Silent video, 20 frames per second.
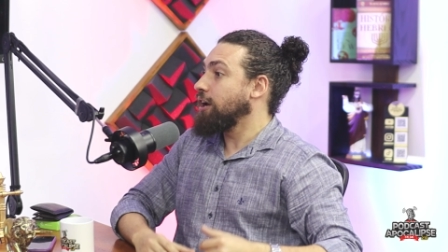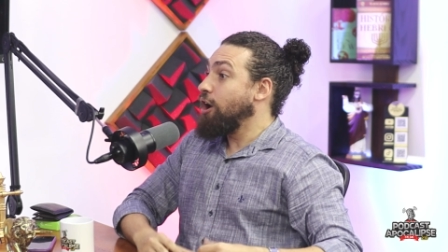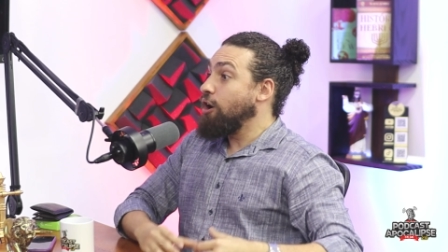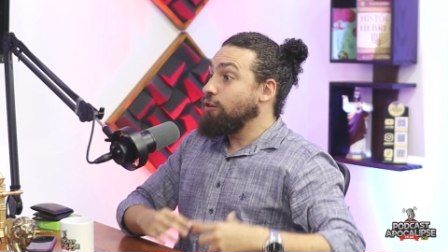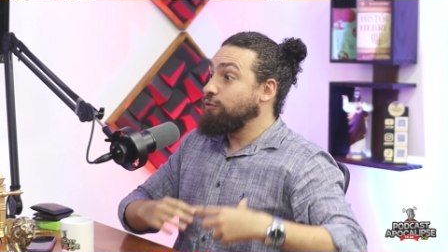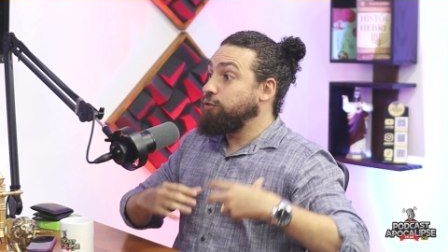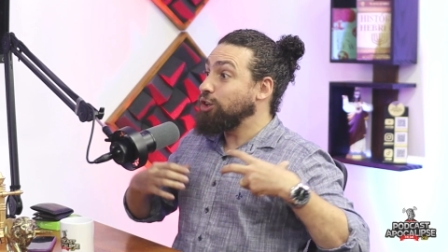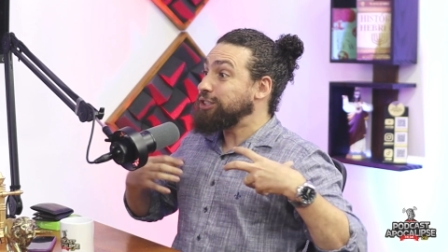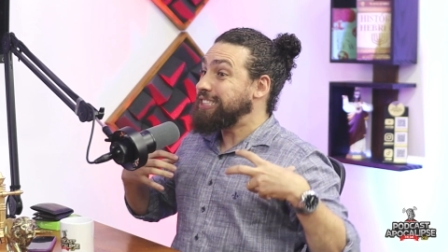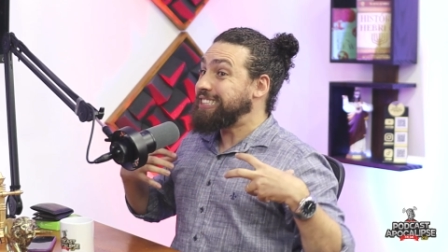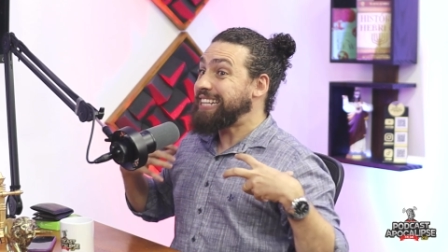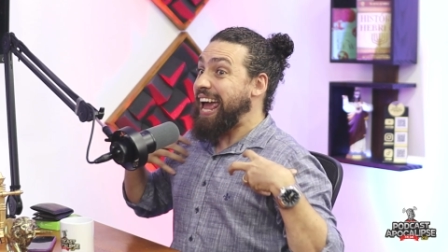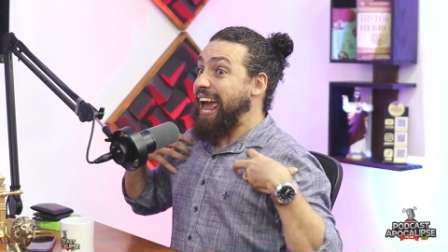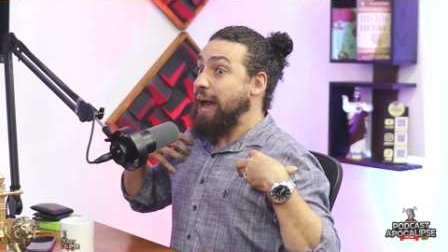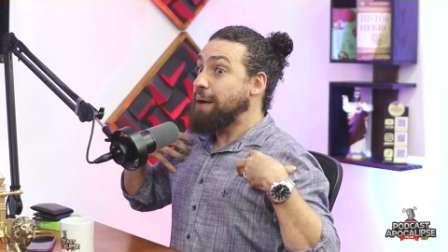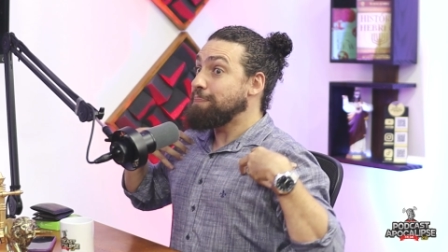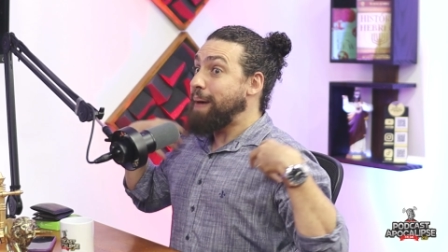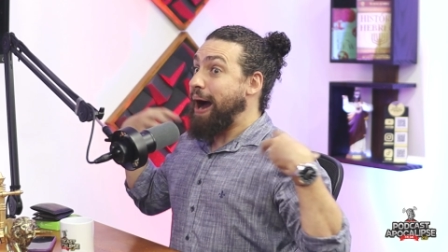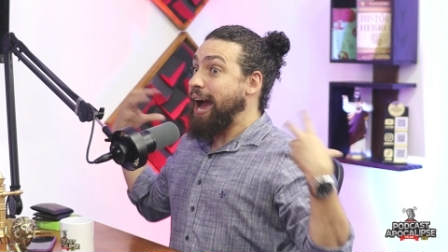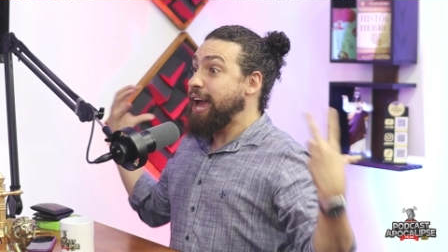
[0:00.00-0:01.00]
Você é
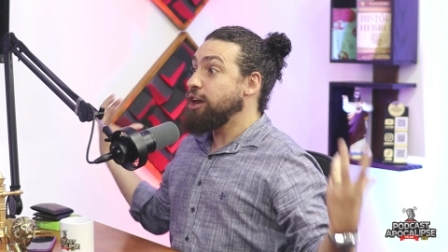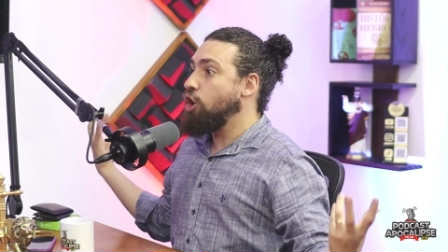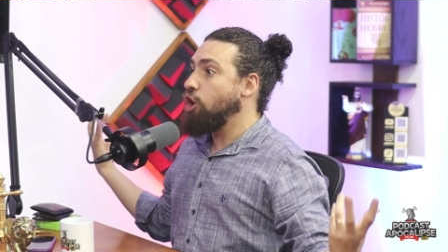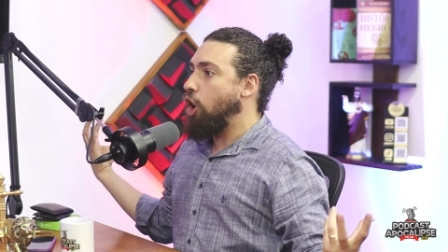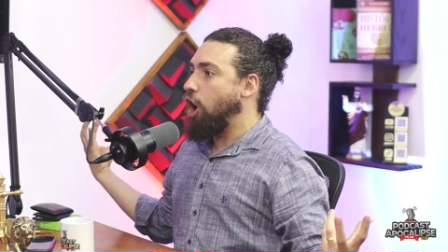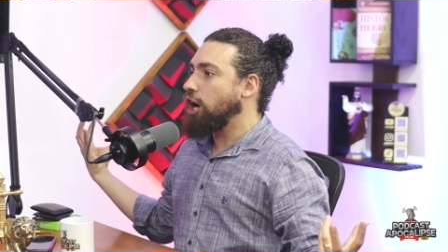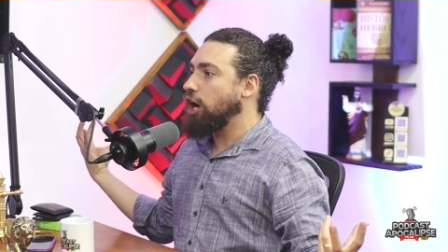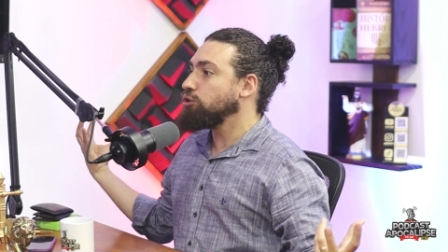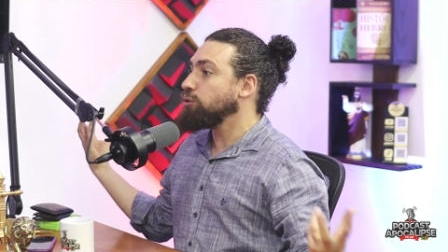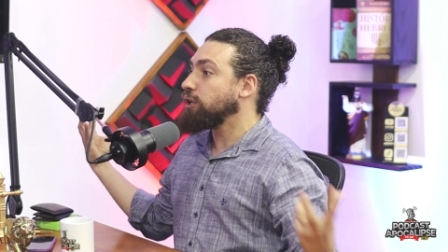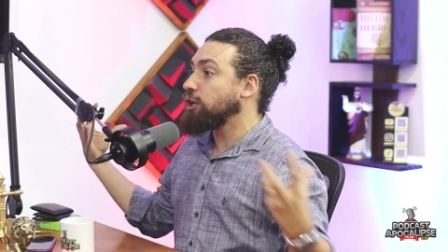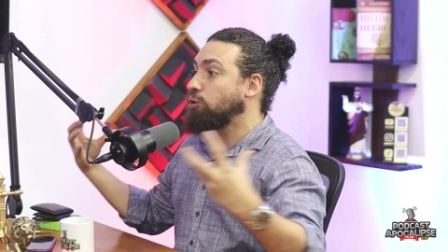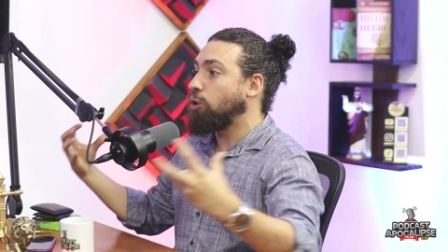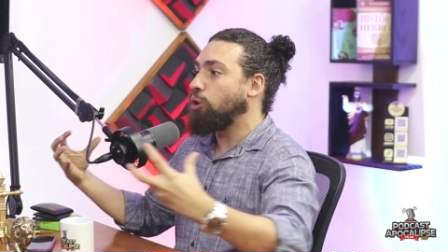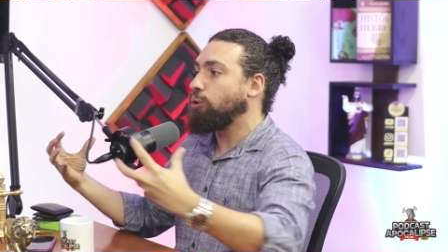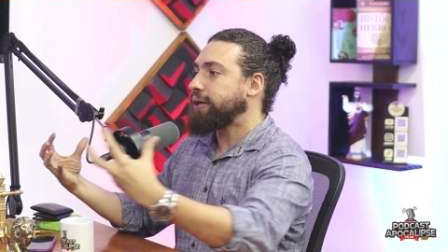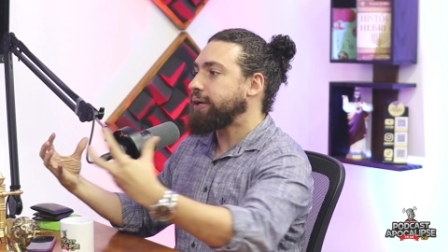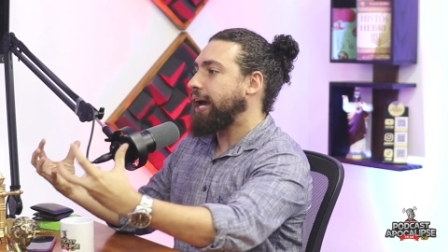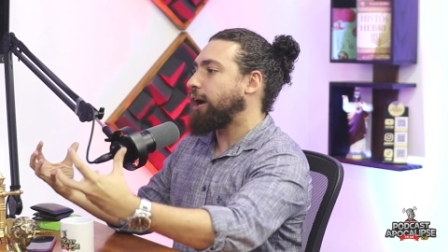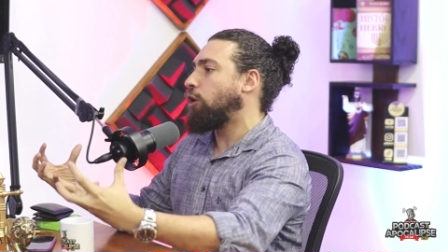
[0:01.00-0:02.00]
maior do que
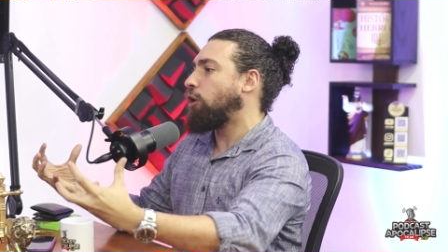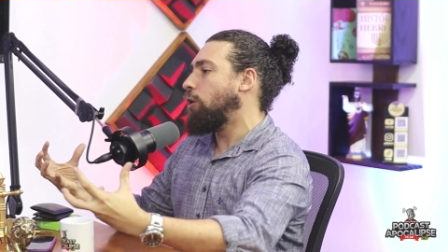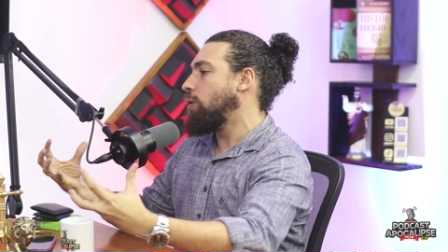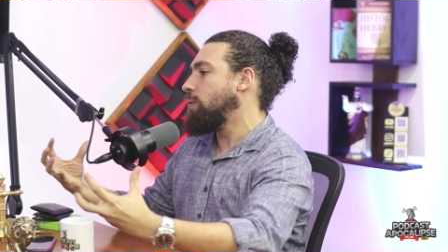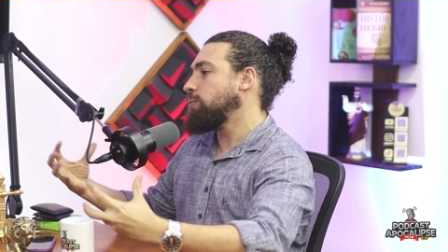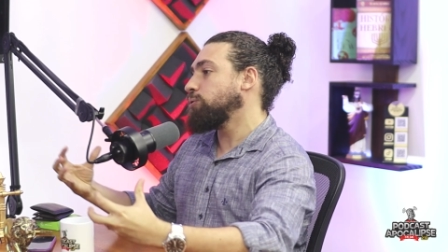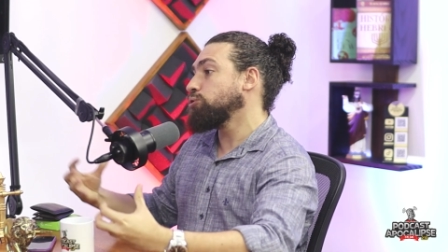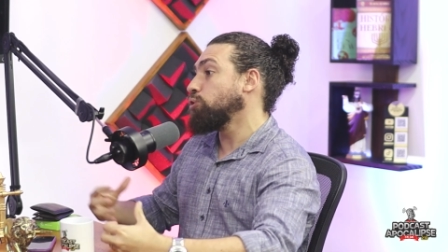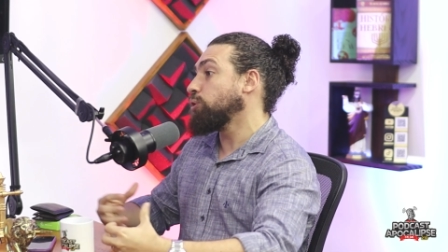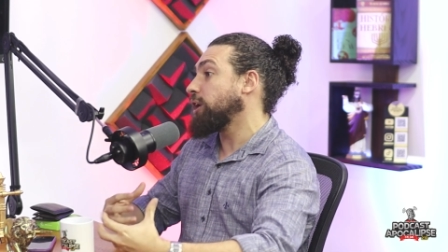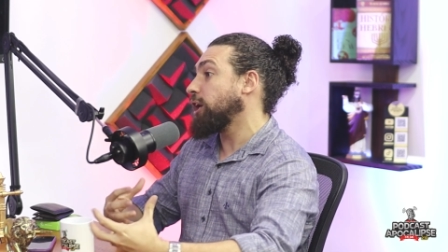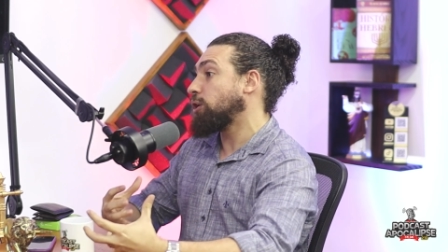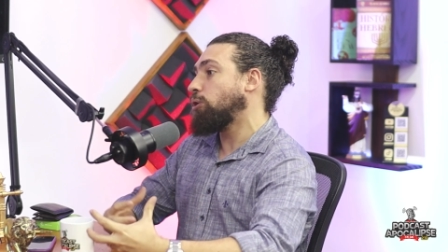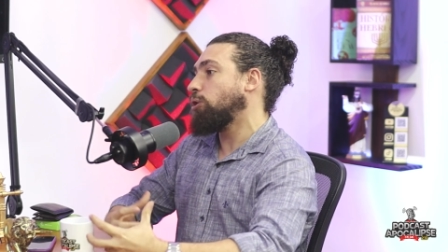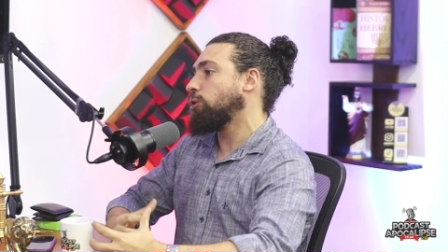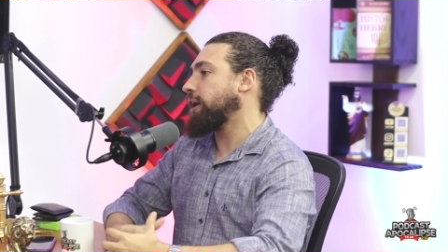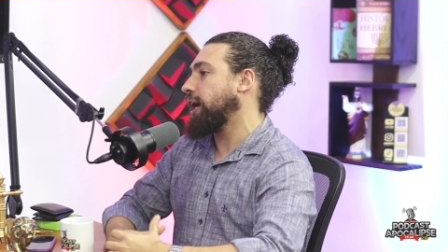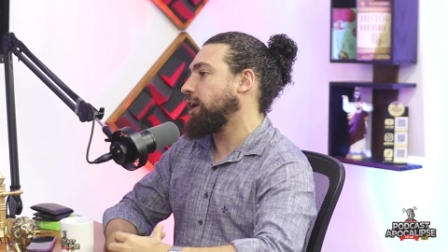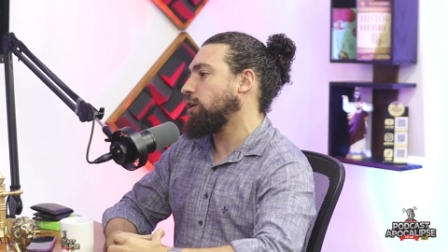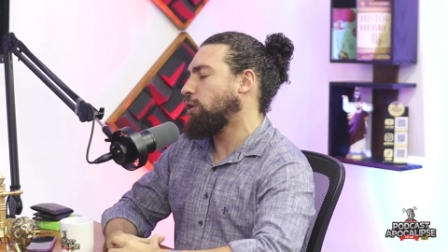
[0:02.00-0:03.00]
qualquer, com, é. do que
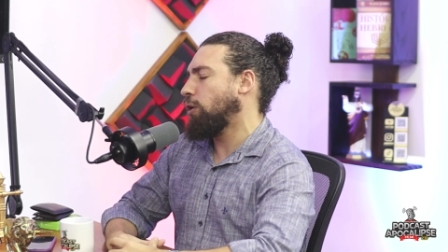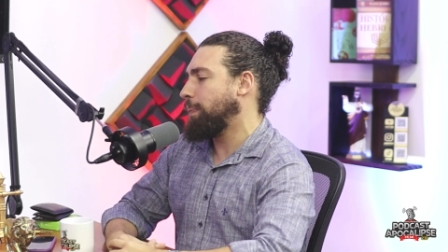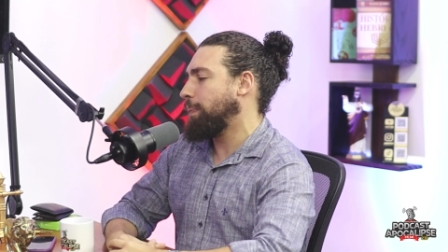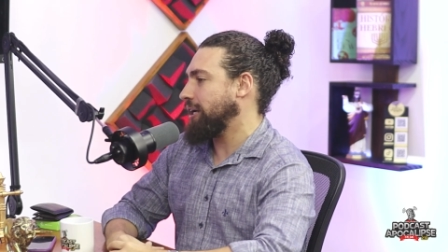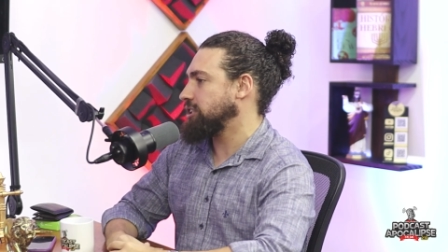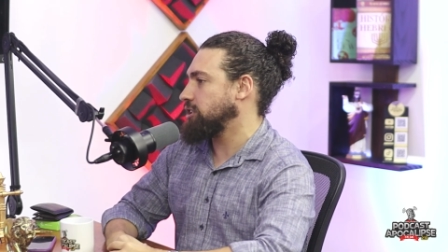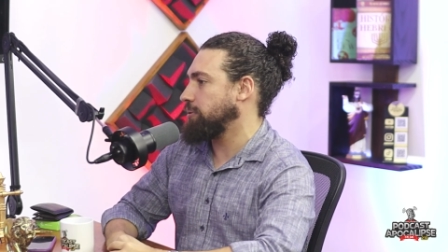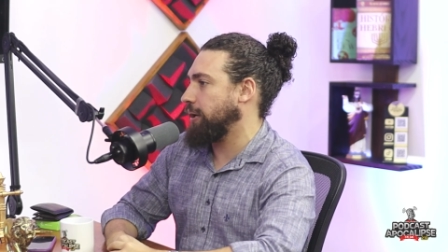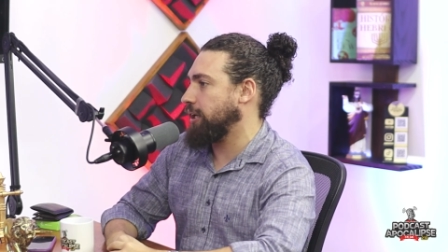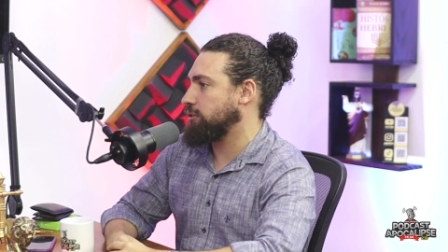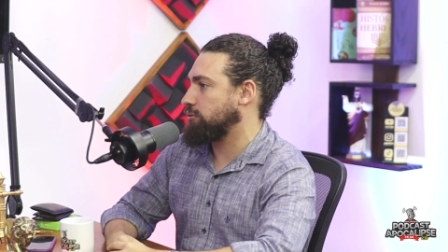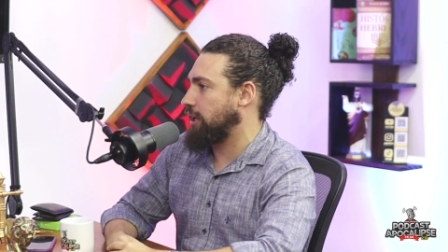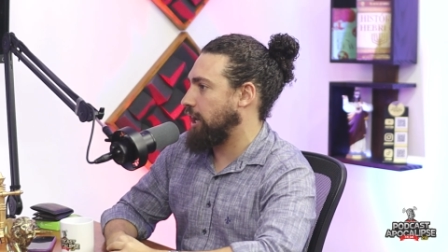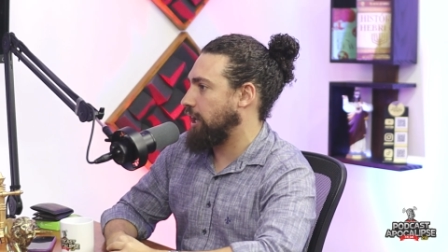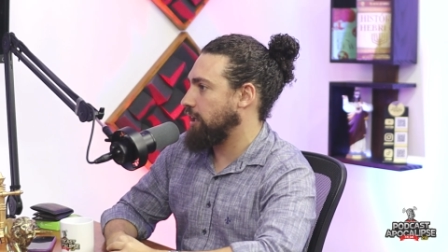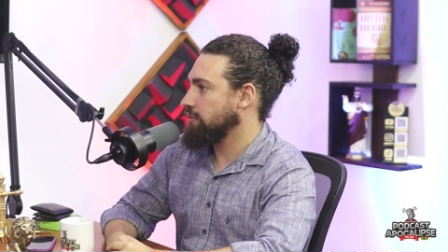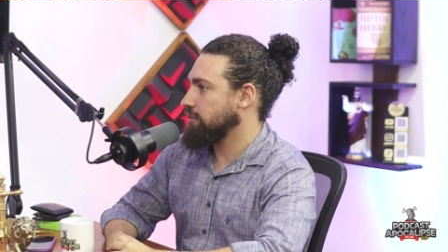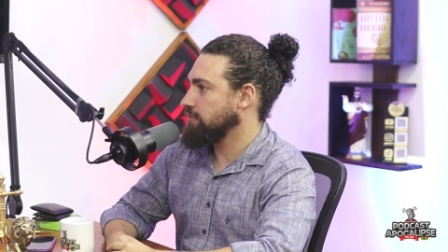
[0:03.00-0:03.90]
qualquer compartimento, cara.